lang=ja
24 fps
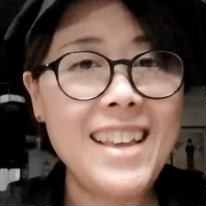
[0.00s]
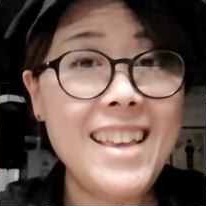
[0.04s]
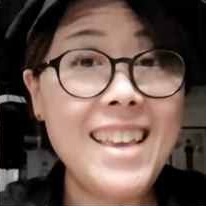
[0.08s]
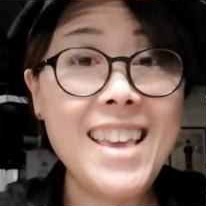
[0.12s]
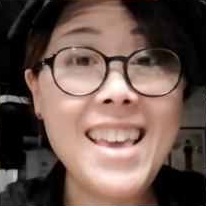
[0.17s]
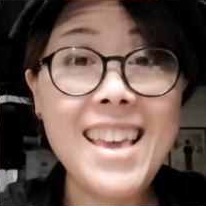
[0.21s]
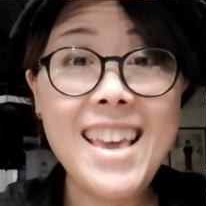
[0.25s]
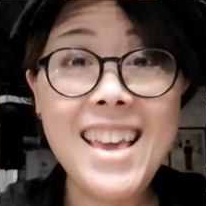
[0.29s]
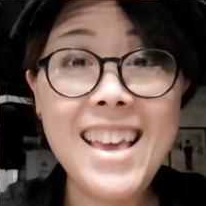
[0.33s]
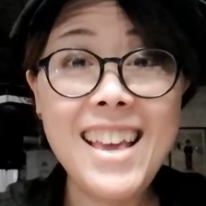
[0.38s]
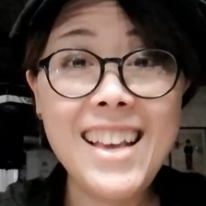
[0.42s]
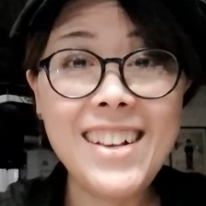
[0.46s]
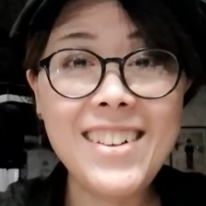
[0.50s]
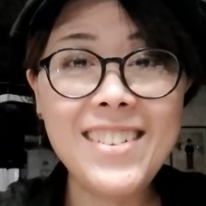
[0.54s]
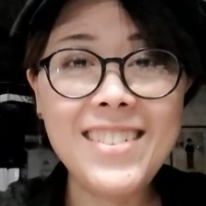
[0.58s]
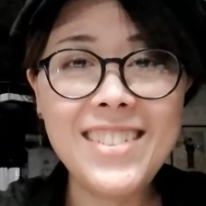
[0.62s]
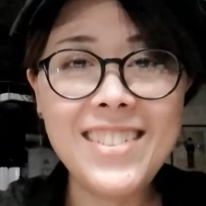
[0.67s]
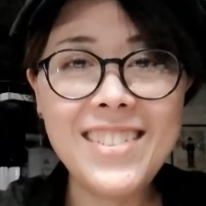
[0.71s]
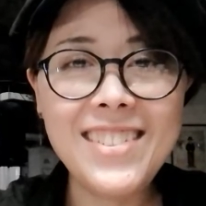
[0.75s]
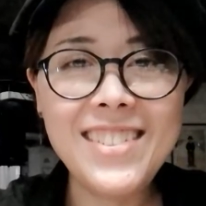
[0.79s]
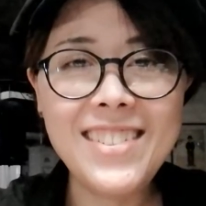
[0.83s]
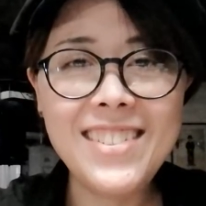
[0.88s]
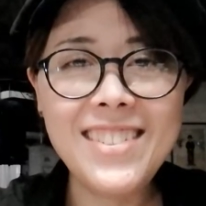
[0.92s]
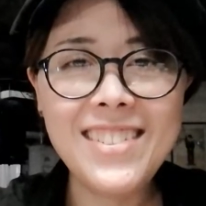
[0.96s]
えー、
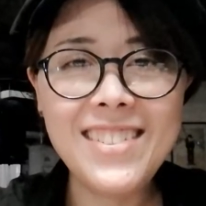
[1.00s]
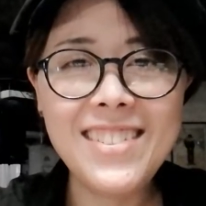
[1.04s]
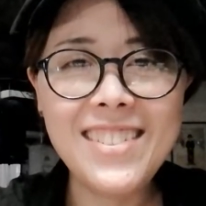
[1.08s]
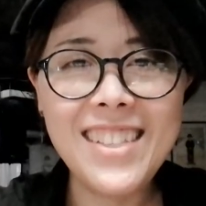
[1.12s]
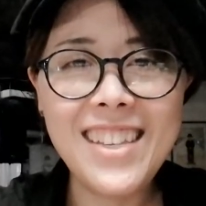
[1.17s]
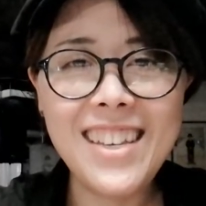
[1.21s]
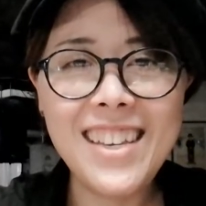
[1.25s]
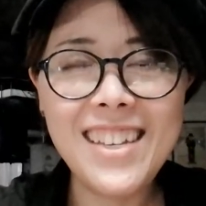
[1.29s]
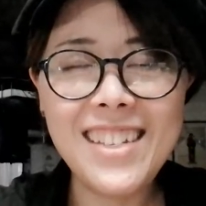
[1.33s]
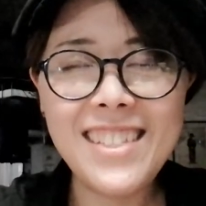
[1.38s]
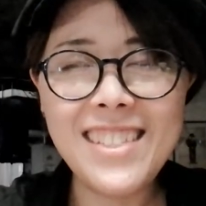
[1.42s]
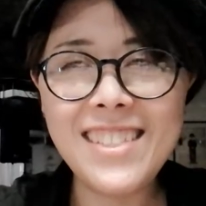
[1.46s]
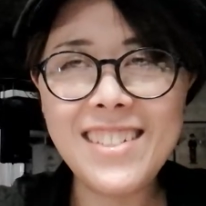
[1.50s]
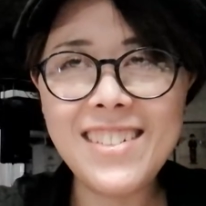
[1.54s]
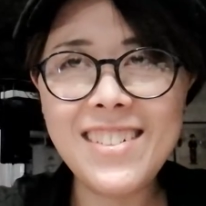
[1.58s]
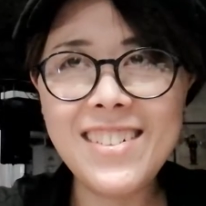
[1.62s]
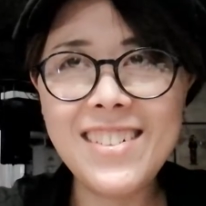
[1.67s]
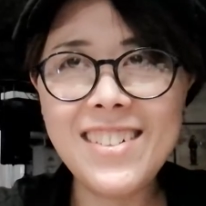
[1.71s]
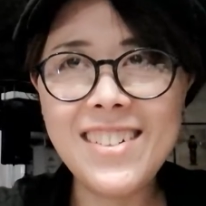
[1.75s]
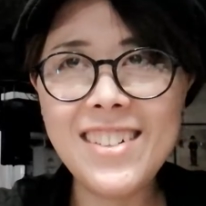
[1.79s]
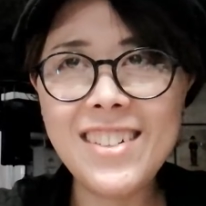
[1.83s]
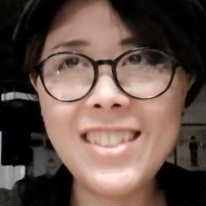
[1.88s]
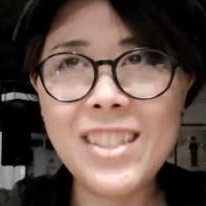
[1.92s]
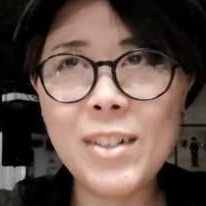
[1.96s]
50周年す
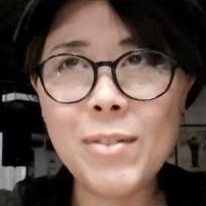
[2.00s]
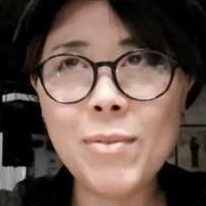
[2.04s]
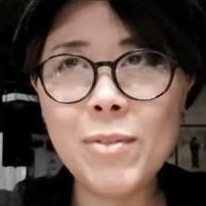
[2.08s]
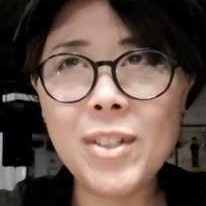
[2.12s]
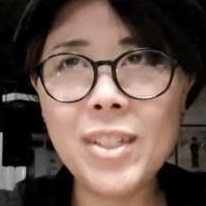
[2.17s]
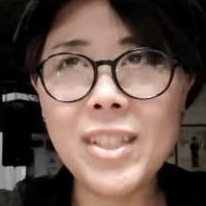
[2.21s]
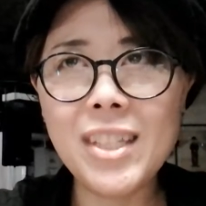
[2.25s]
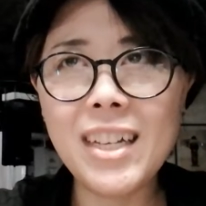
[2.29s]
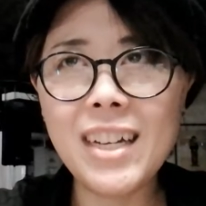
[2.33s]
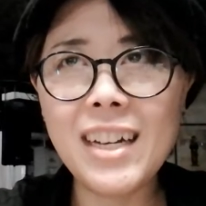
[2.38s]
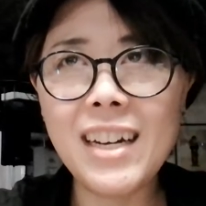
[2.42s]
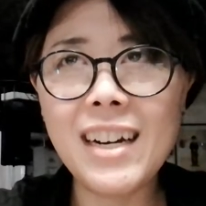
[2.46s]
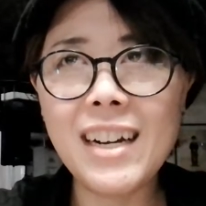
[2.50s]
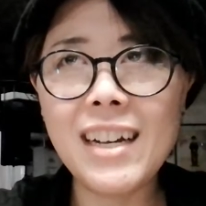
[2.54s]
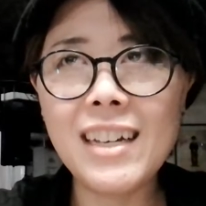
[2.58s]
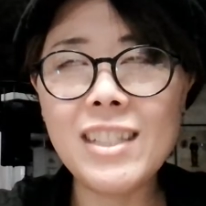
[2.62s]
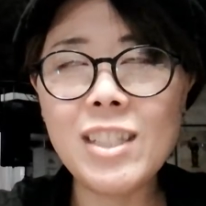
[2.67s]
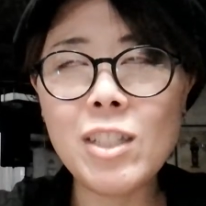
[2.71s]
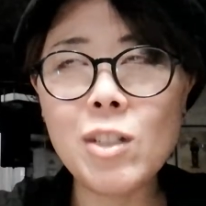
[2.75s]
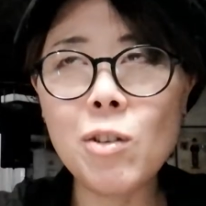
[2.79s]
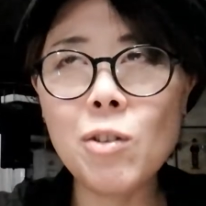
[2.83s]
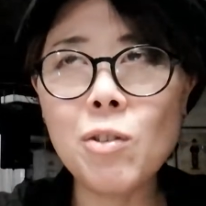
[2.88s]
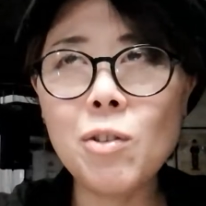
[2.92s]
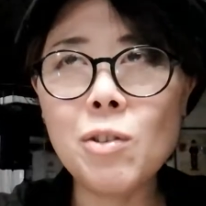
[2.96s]
ごいと思いながら
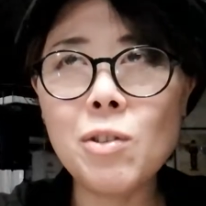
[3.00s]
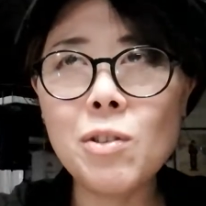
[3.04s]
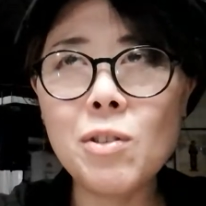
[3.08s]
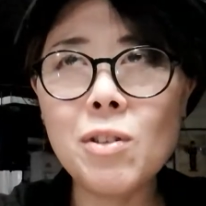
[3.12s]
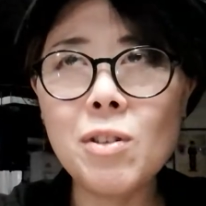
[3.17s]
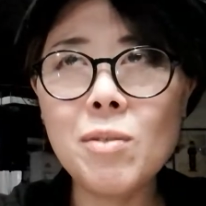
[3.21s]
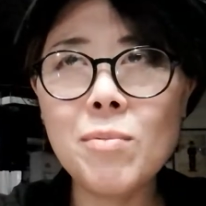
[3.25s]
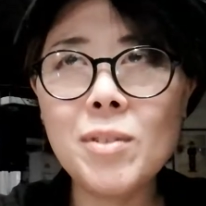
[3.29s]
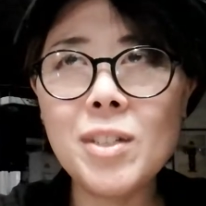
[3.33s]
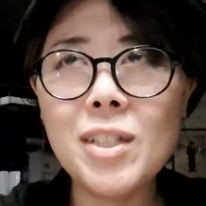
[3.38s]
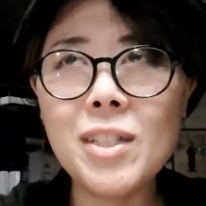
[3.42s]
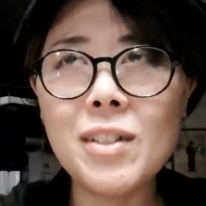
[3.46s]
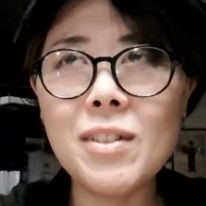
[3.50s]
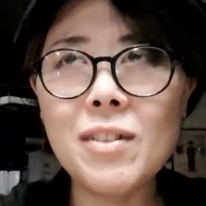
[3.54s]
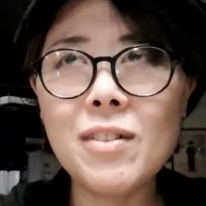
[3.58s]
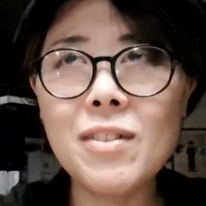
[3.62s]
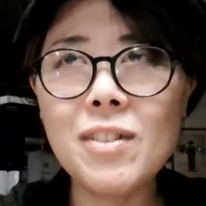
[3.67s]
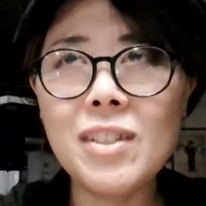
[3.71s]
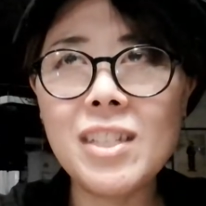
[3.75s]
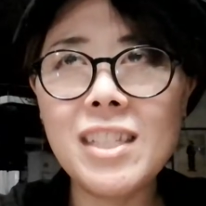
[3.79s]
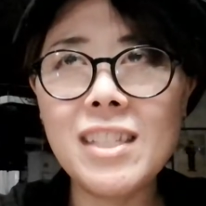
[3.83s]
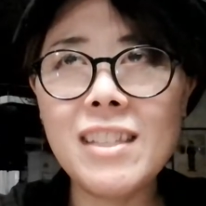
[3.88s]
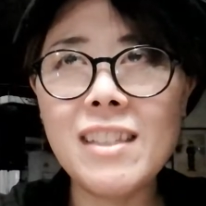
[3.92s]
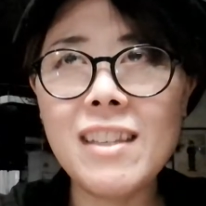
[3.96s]
ちょうど
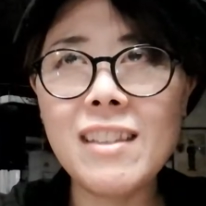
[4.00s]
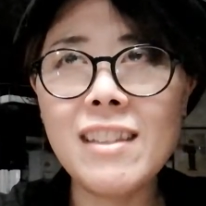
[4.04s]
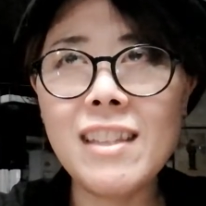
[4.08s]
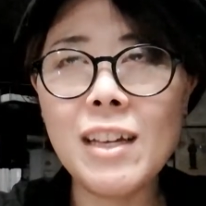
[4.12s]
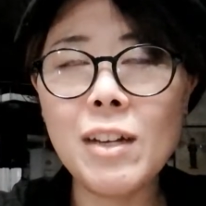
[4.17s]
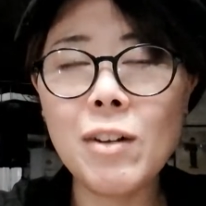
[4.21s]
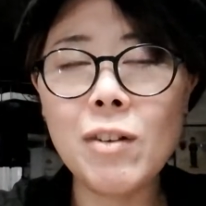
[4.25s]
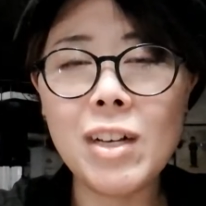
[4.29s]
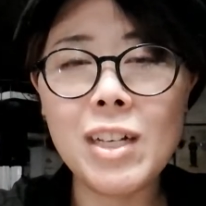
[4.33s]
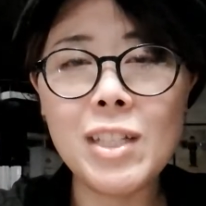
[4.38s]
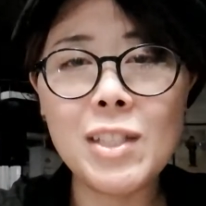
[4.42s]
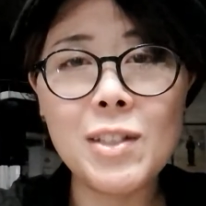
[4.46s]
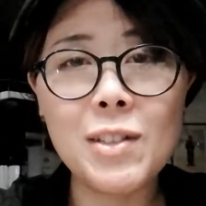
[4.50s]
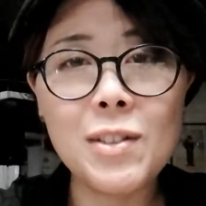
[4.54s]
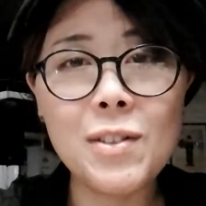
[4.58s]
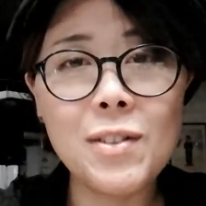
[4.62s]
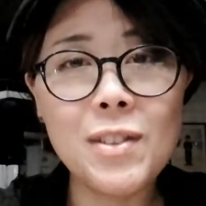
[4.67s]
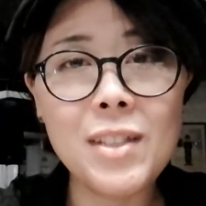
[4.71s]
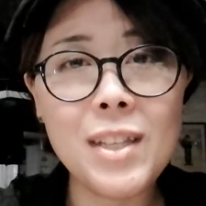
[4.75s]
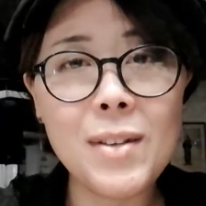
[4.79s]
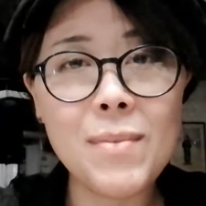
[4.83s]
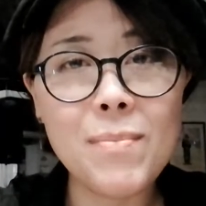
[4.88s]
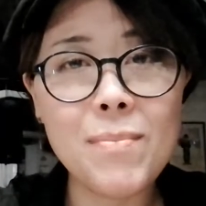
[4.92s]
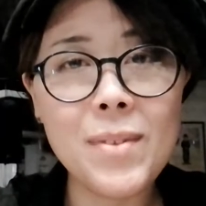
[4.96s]
スロミジックに出たのが
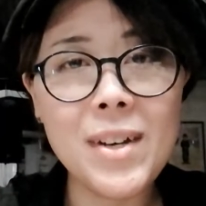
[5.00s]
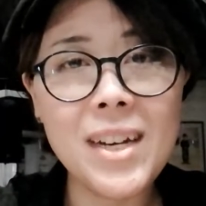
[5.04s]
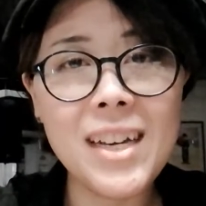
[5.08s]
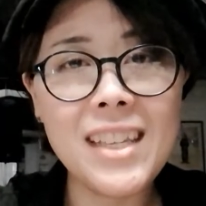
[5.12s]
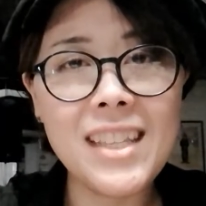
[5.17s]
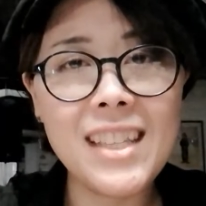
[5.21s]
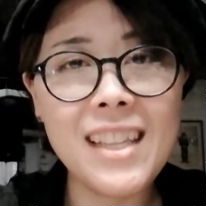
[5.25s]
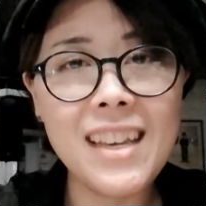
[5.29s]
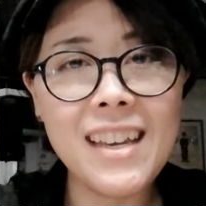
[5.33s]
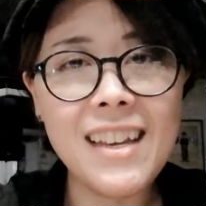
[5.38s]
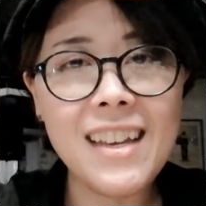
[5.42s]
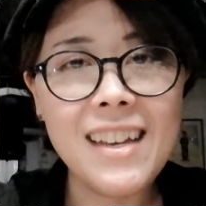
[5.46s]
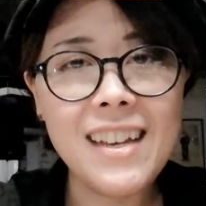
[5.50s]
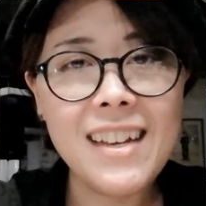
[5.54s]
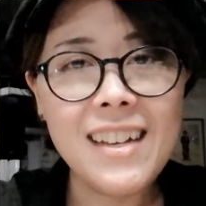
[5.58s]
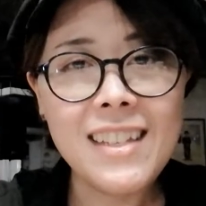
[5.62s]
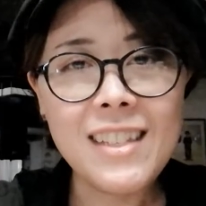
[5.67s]
10年前で